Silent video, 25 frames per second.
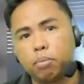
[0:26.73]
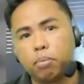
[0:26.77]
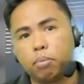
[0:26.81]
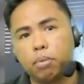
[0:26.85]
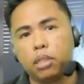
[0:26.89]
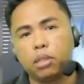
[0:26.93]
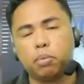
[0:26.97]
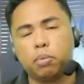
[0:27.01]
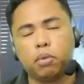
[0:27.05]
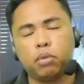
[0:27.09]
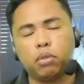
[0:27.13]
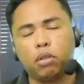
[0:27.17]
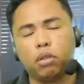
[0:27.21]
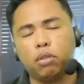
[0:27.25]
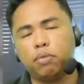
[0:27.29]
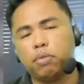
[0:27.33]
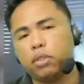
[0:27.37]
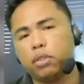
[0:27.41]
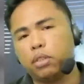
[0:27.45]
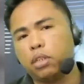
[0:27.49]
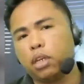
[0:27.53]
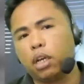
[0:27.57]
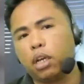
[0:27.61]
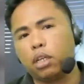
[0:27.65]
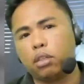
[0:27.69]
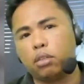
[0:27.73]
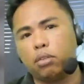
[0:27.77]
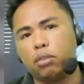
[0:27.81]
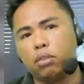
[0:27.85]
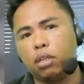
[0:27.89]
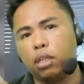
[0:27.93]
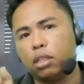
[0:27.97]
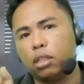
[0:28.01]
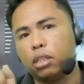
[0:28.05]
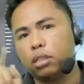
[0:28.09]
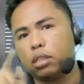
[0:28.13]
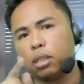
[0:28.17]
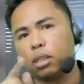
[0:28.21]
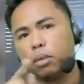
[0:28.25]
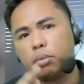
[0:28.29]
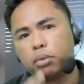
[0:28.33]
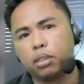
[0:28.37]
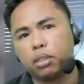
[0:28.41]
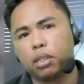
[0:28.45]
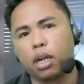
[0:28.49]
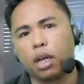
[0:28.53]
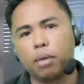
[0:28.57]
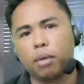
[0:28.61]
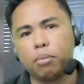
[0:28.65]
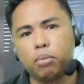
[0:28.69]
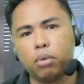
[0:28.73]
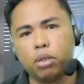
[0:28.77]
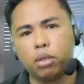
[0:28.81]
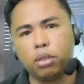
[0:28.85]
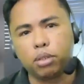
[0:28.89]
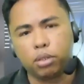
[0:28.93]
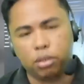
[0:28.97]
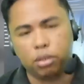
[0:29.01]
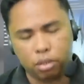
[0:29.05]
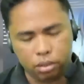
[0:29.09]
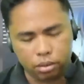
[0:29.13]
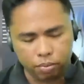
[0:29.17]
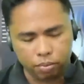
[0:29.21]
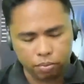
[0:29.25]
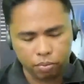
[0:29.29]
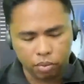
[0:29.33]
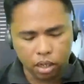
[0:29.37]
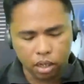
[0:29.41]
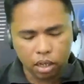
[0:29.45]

please po don't forget to hit the subscribe button